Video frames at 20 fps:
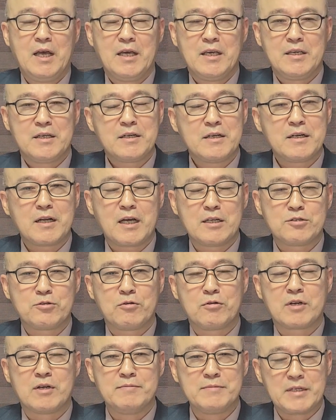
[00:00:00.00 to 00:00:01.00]
이걸
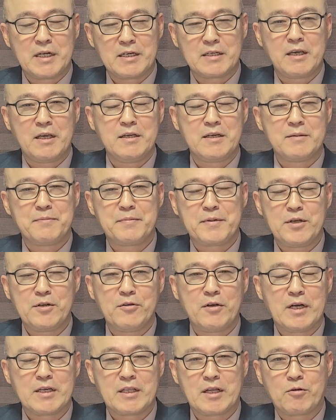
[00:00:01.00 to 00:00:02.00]
가지고 검찰 개혁이
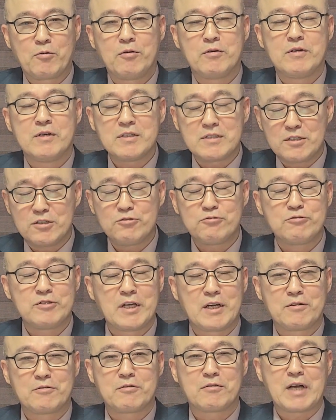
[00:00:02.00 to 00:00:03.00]
필요하다고 억지
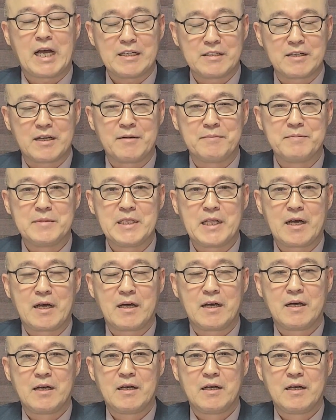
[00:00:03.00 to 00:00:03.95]
주장으로 가져갑니다.